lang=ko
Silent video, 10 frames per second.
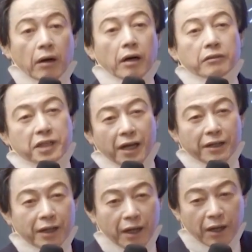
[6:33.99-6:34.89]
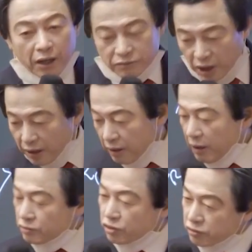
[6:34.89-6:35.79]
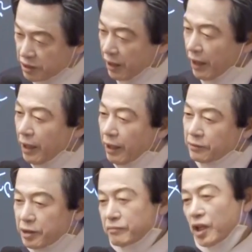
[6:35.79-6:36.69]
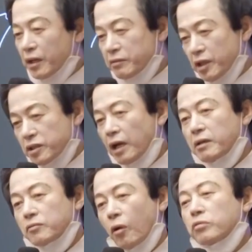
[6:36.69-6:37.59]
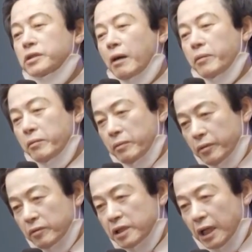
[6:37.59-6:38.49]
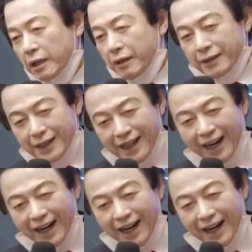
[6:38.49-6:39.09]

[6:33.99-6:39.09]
아, 자기가 자기가 수사팀장인데 자기 통장 비밀번호를 이야기하네.